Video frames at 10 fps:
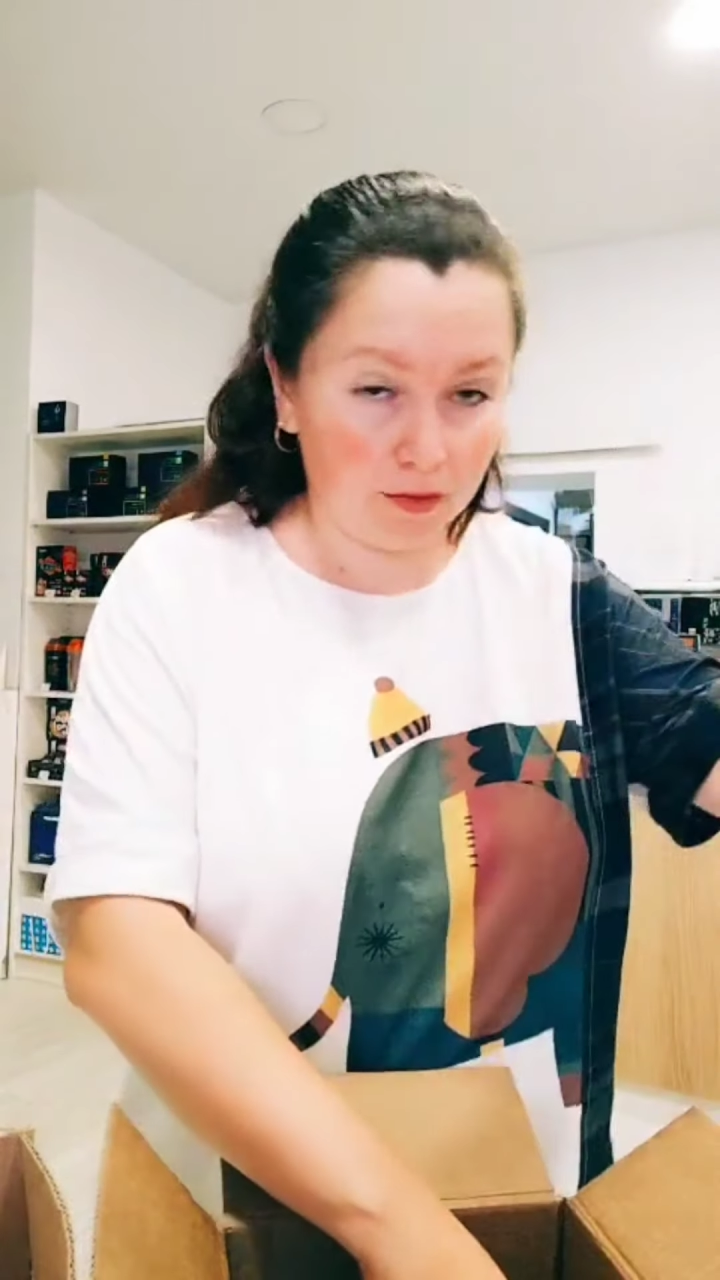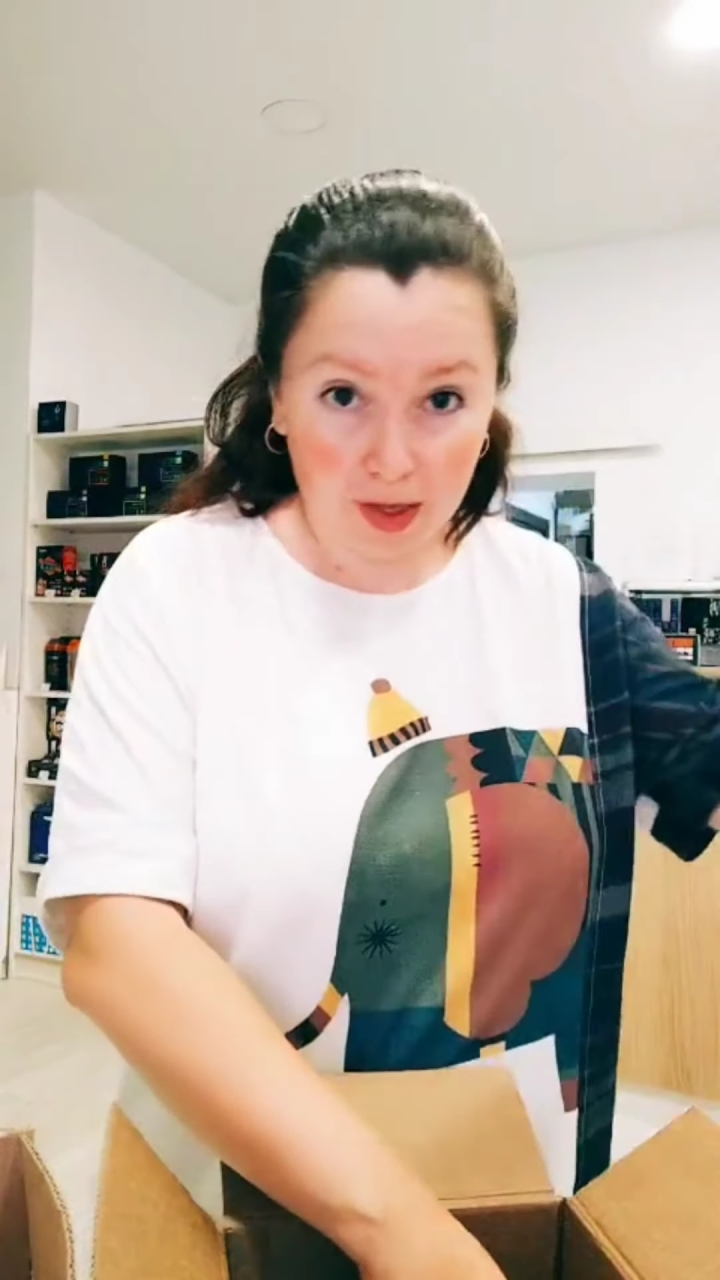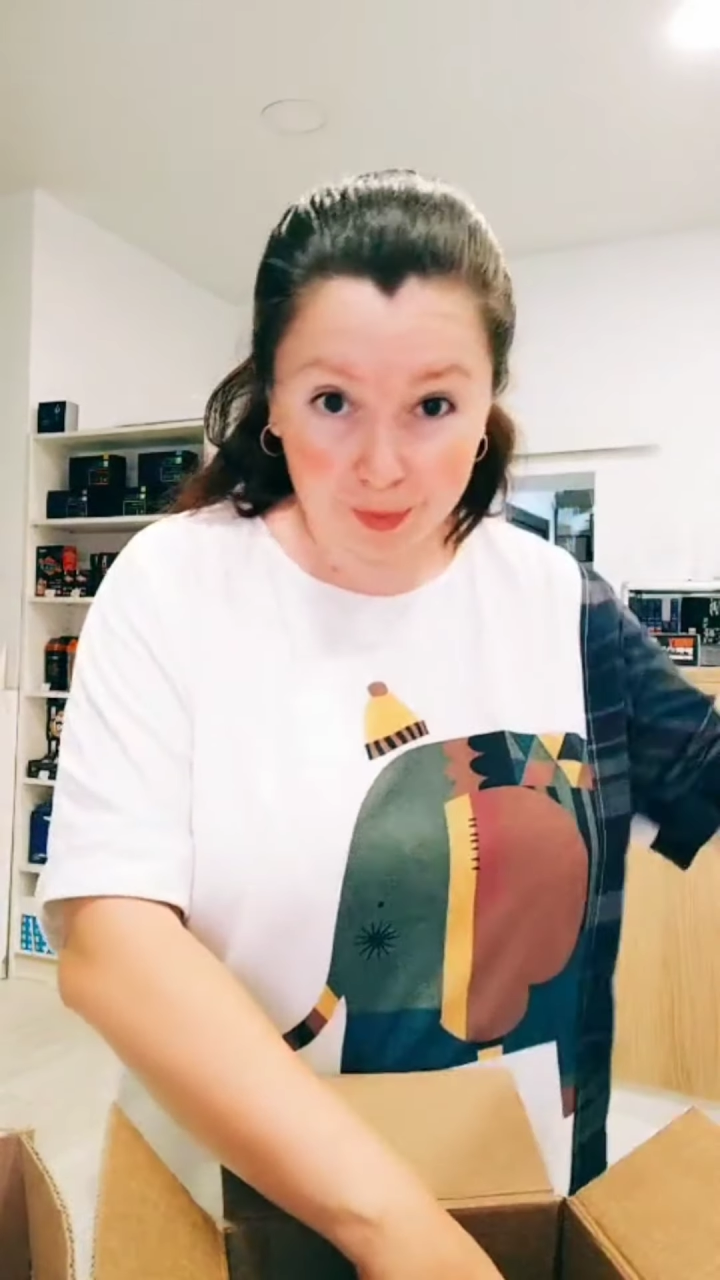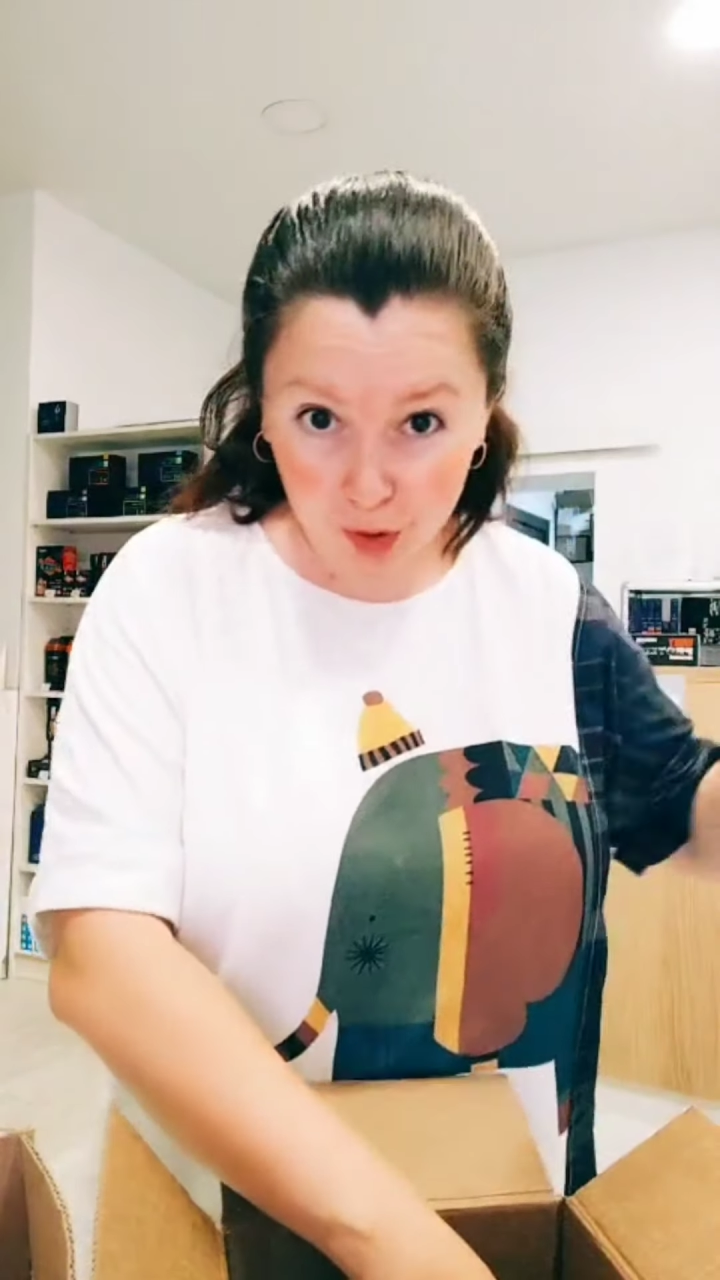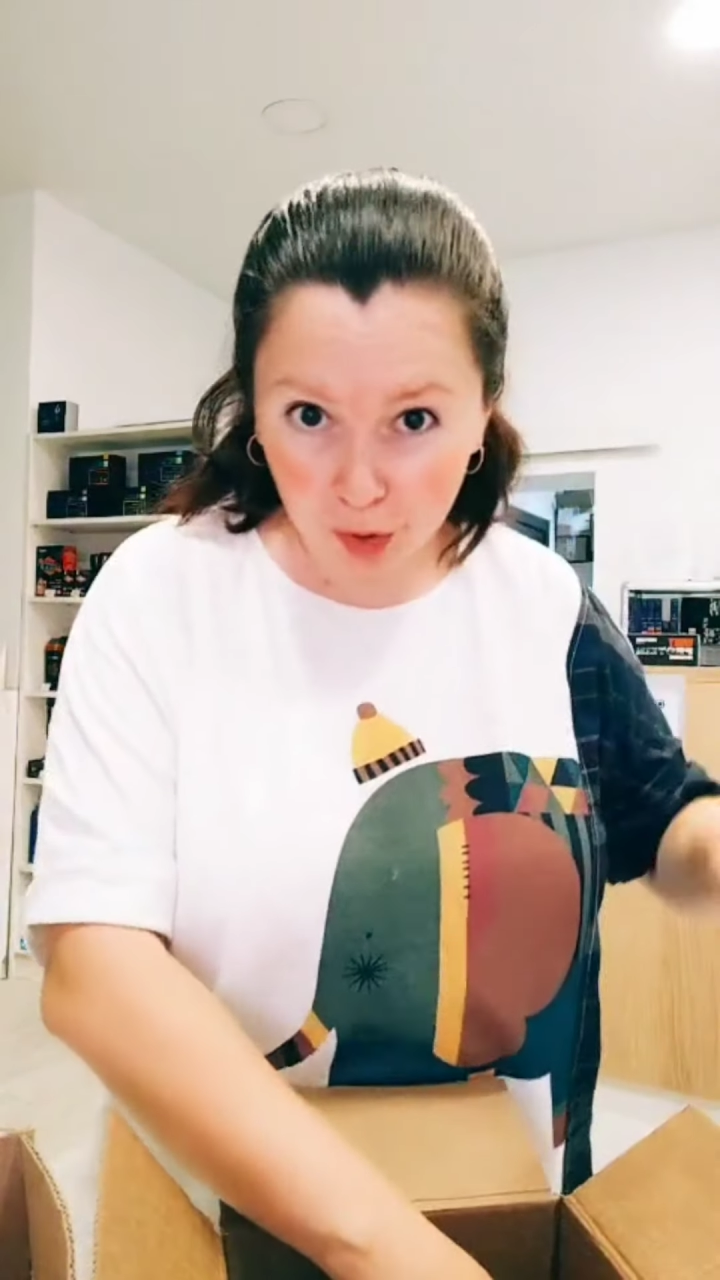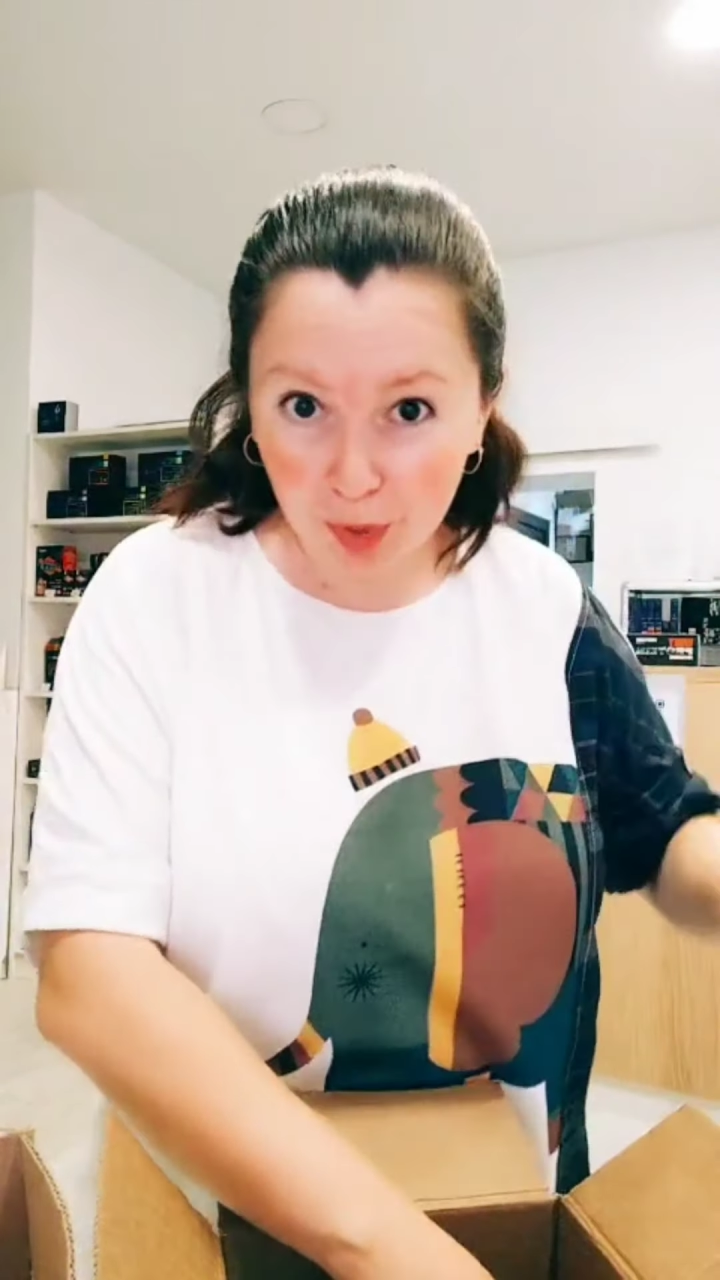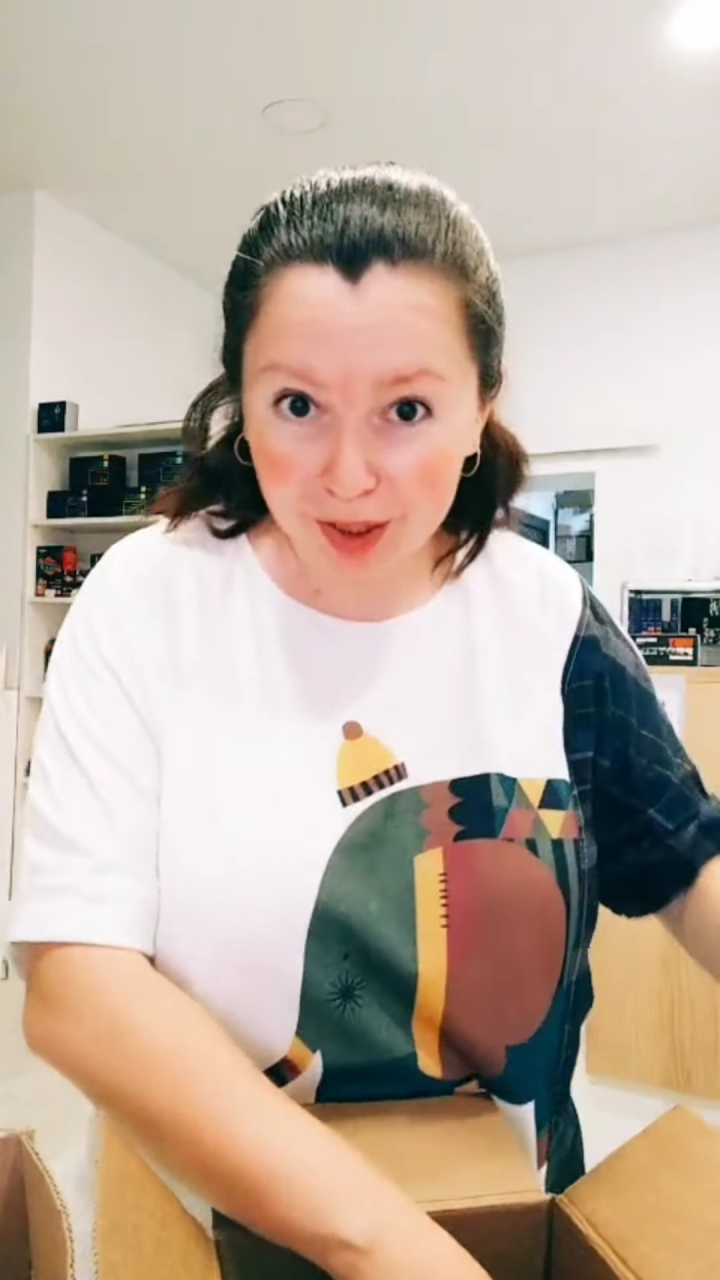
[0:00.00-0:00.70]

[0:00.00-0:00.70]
обзор по